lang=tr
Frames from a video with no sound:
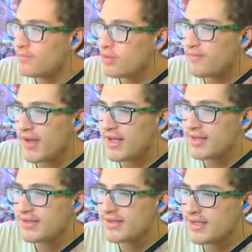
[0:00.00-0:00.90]
Lütfen
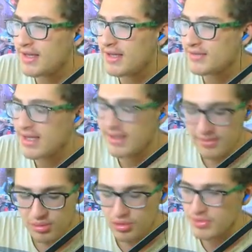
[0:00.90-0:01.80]
gidin sinirliyim
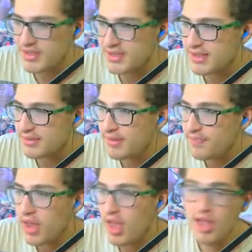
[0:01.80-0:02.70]
zaten bozmayın sinirimi.
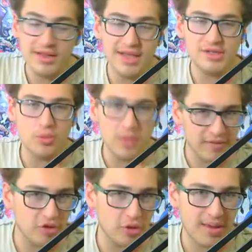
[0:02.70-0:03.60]
Neyse
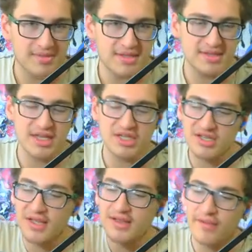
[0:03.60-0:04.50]
umarım videoyu beğenmişsiniz gençler.
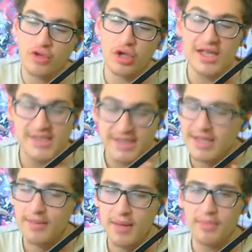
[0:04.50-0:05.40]
Saltan videoyu
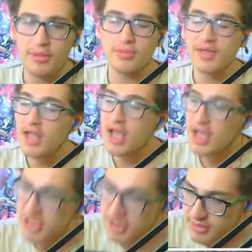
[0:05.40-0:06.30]
kesinlikle beğenmeyi unutmayın.
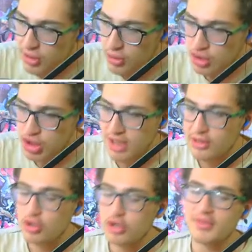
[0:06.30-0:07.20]
Şimdilik
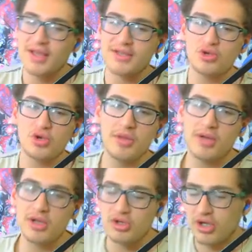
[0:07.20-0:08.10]
hoşçakalın diyorum. Kendinize çok iyi
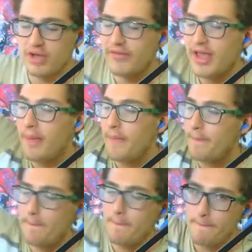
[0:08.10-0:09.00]
bakın hoşçakalın ve de
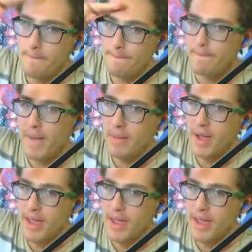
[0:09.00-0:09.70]
bay bay.